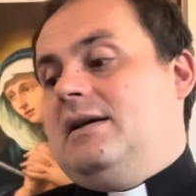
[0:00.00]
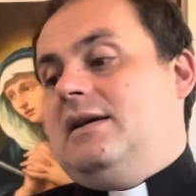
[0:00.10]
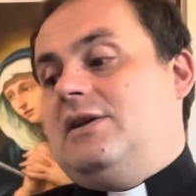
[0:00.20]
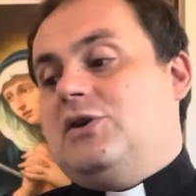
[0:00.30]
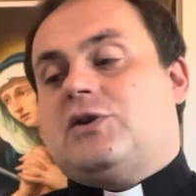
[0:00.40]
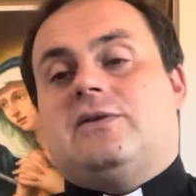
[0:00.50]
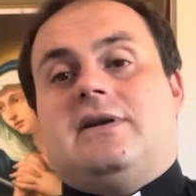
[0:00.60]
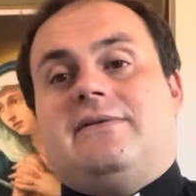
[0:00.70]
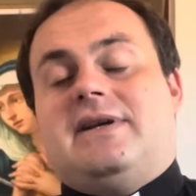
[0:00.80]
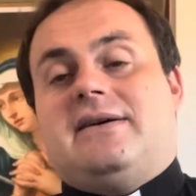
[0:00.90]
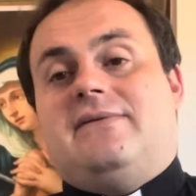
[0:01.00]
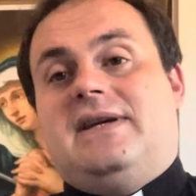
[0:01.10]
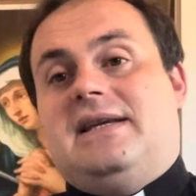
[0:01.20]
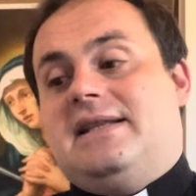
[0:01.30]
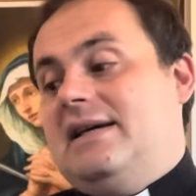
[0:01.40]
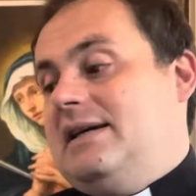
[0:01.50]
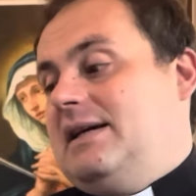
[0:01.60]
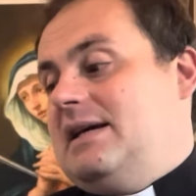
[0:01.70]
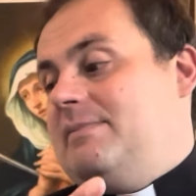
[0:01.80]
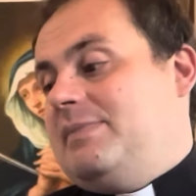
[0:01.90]
Io sono la vera vite
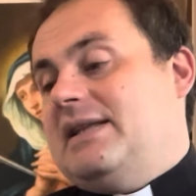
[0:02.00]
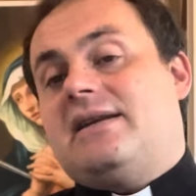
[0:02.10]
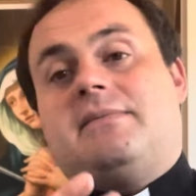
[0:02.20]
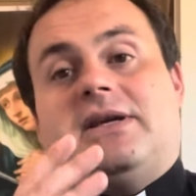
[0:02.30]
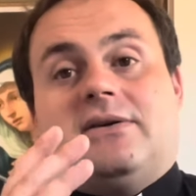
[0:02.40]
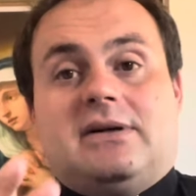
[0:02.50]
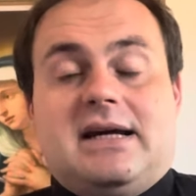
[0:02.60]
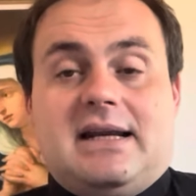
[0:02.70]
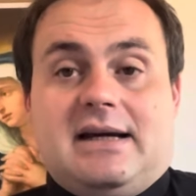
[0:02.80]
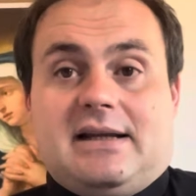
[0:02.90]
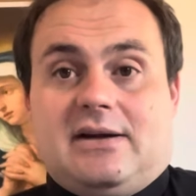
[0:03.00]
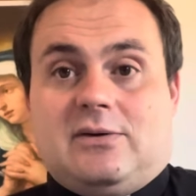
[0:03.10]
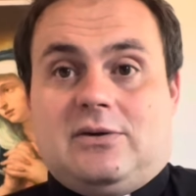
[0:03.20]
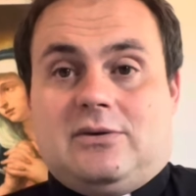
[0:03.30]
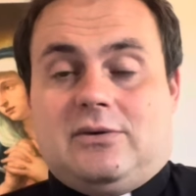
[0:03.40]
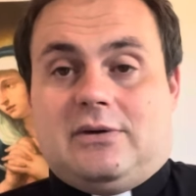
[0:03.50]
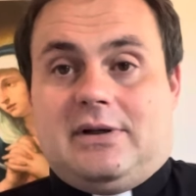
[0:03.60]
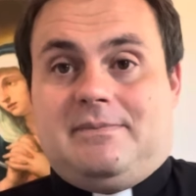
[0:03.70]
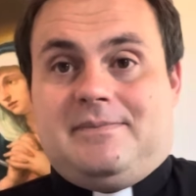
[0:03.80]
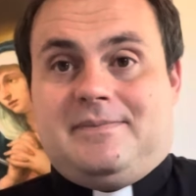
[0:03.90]
e il Padre mio è l'agricoltore.